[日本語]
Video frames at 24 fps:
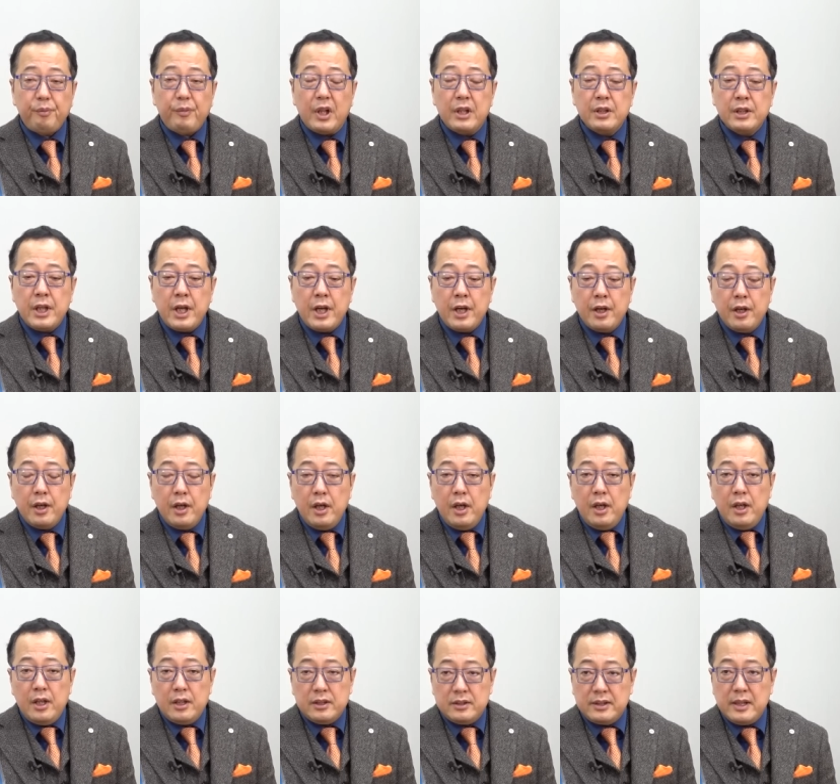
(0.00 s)
で、
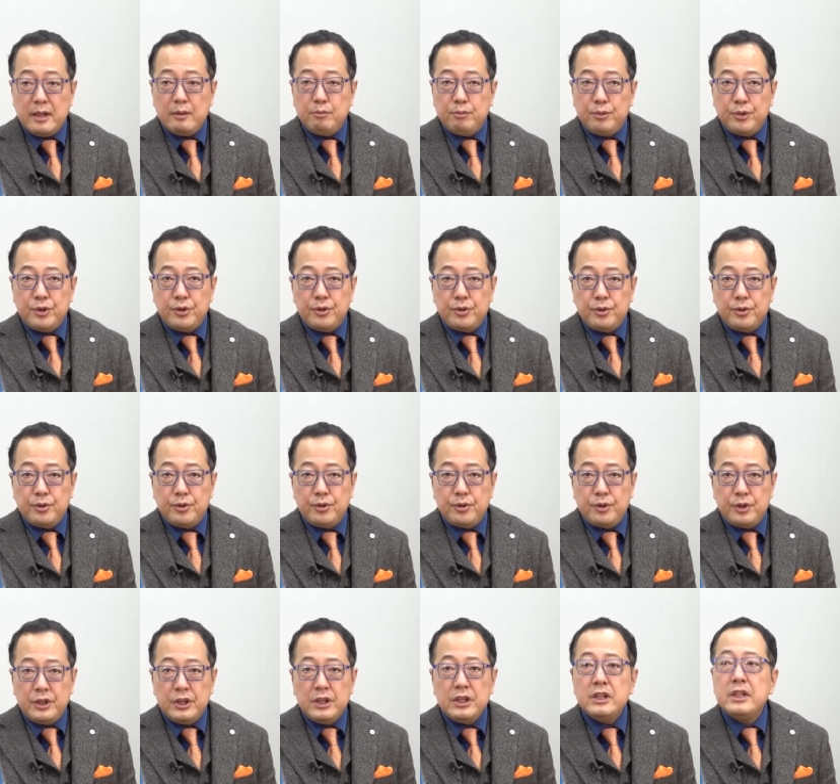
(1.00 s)
全
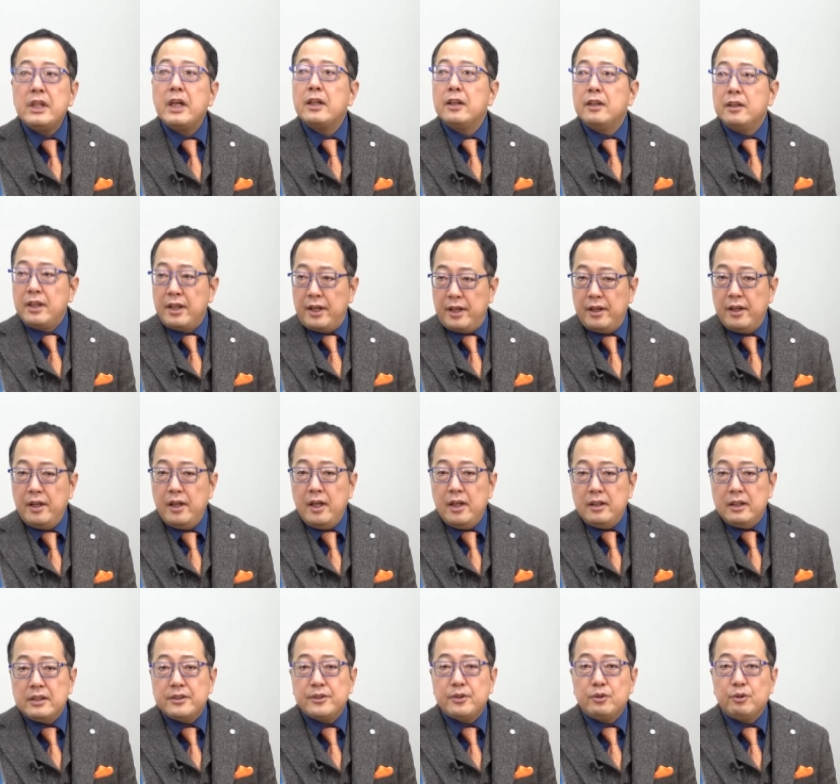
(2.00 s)
部言いなりで、
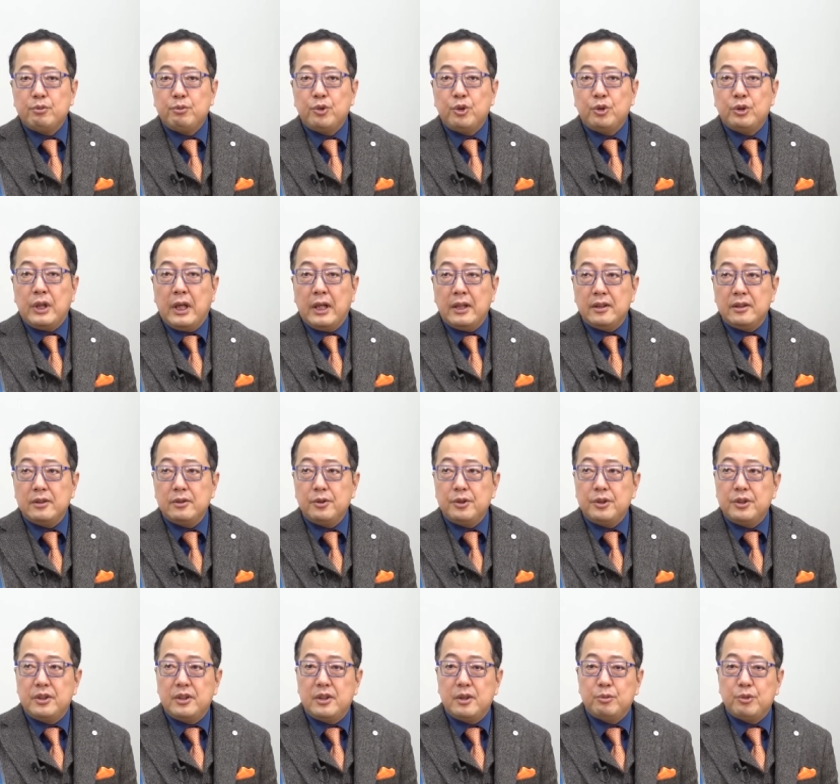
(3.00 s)
でそのもう何と
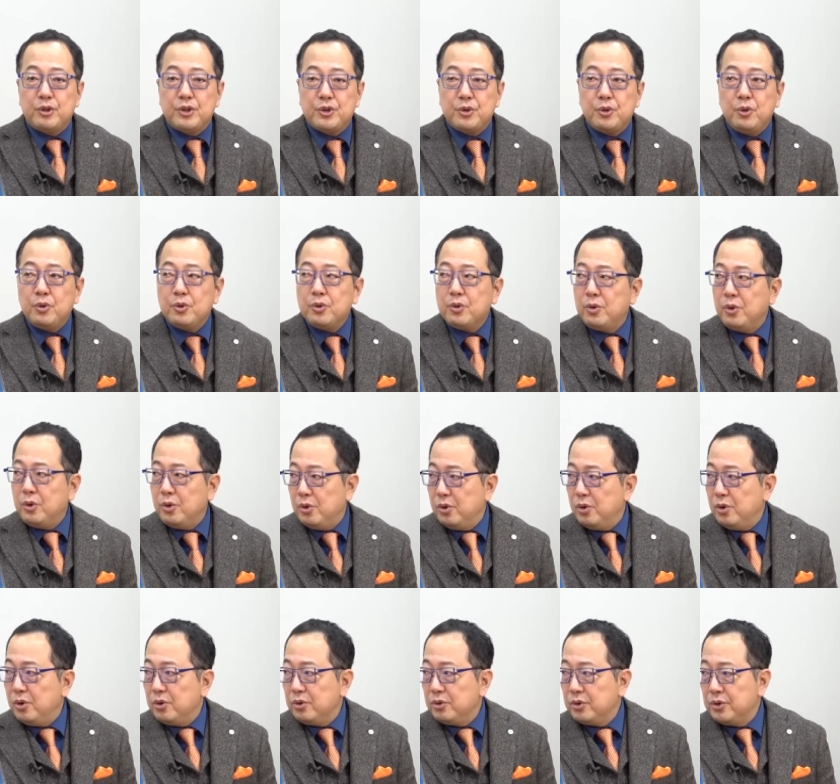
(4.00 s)
言っても証
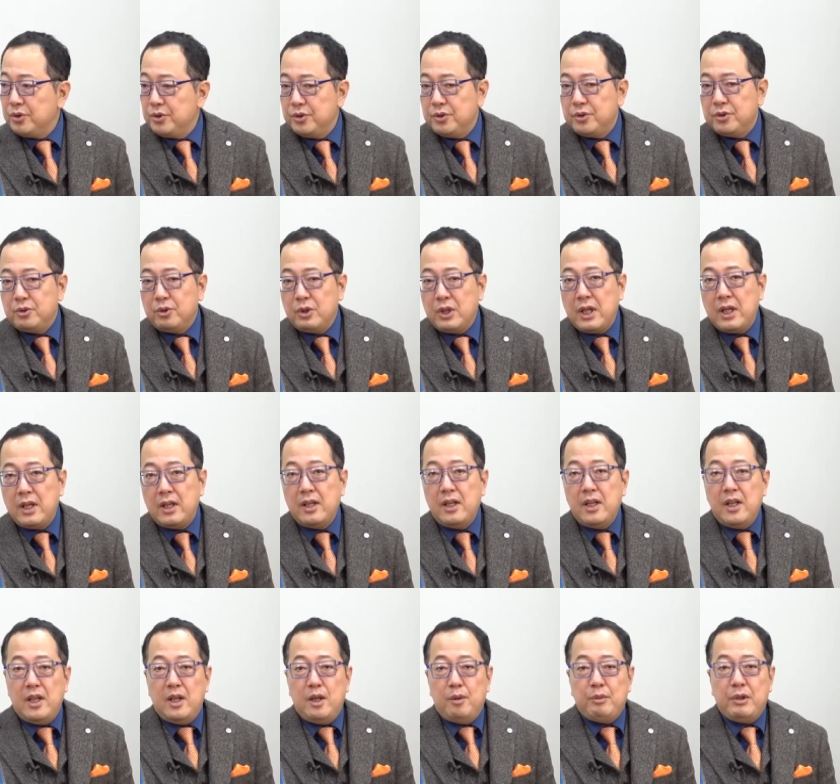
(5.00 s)
拠というのが、は
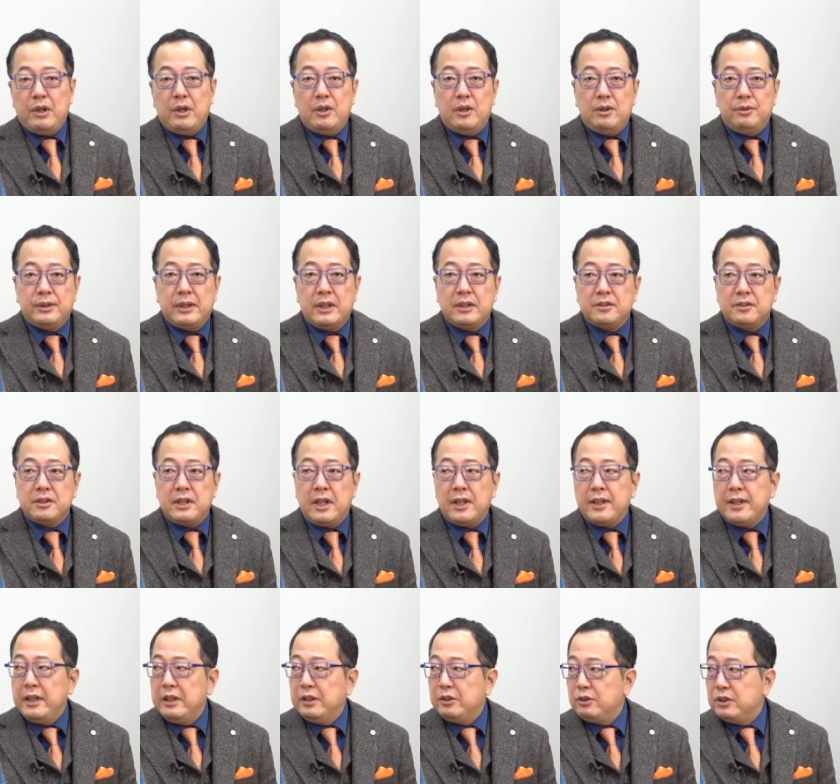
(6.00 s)
い、まあ二つ
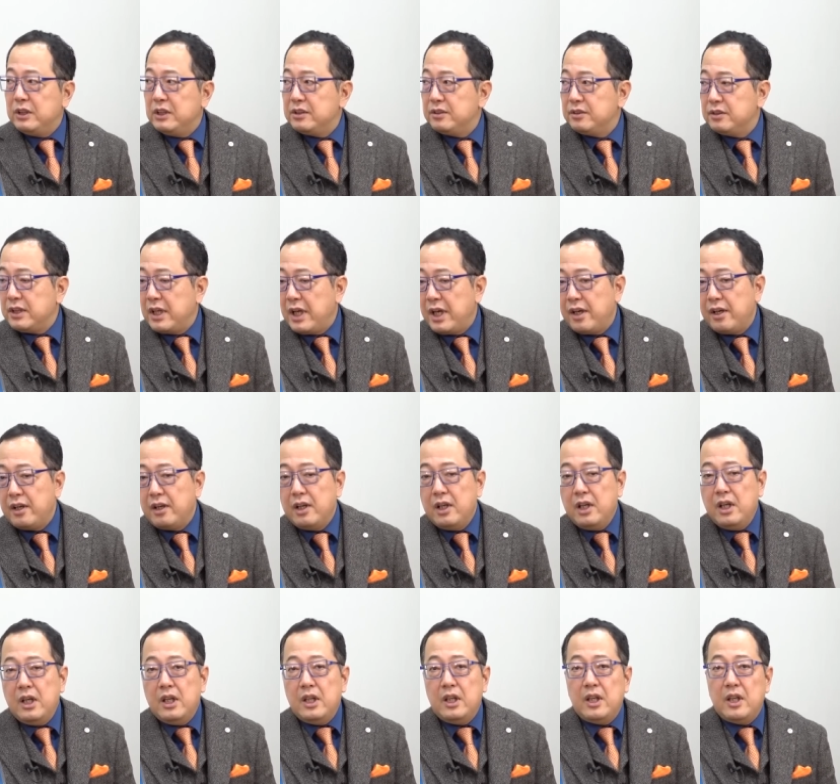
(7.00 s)
挙げるとですね、
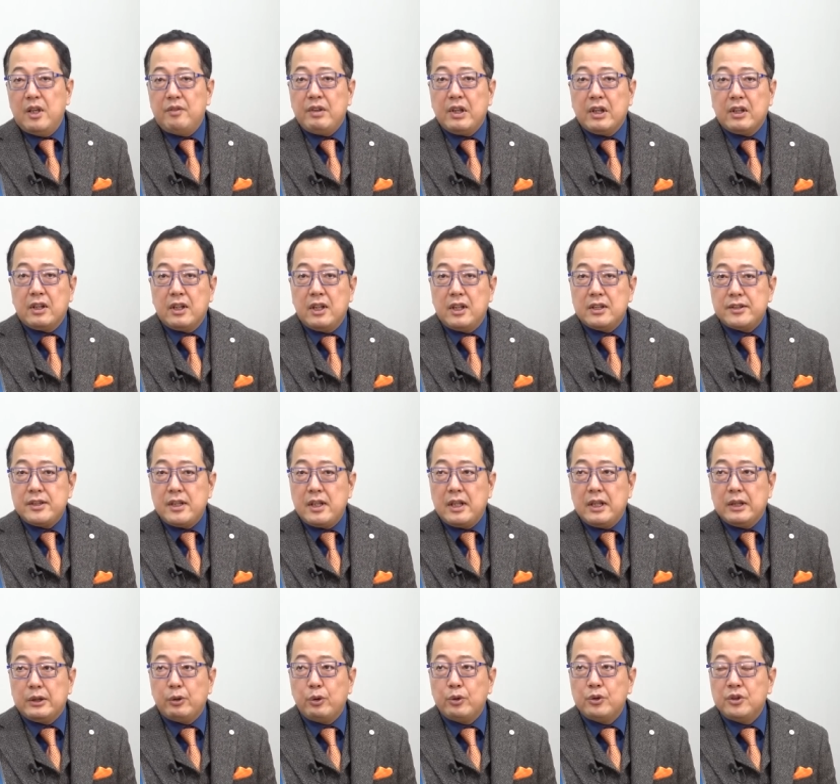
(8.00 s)
うん、マッカーサー
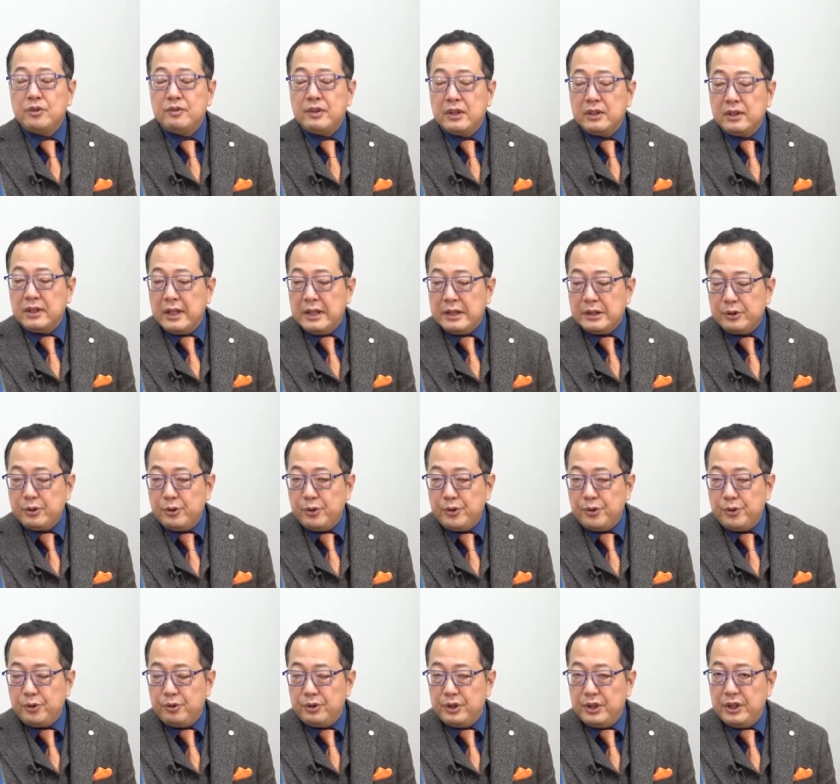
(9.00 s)
がトルーマン大統
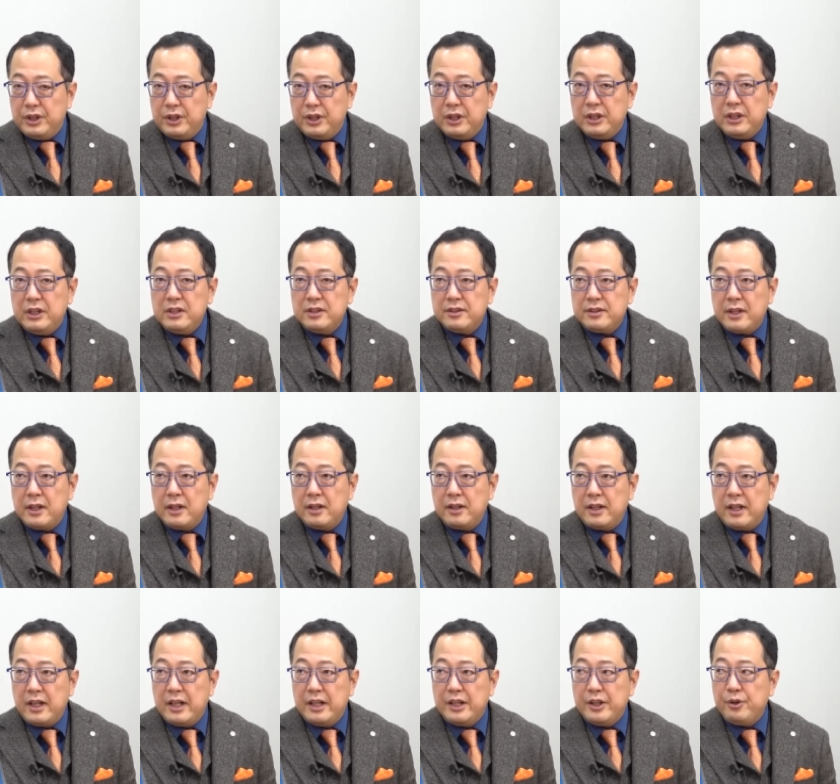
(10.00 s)
領に否認され
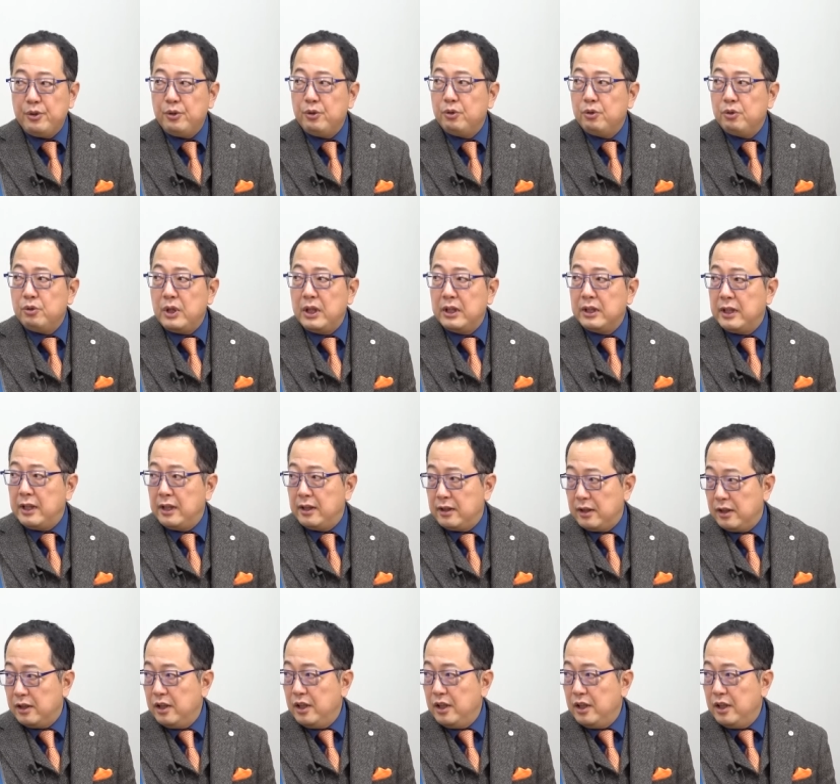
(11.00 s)
て日本を離れた。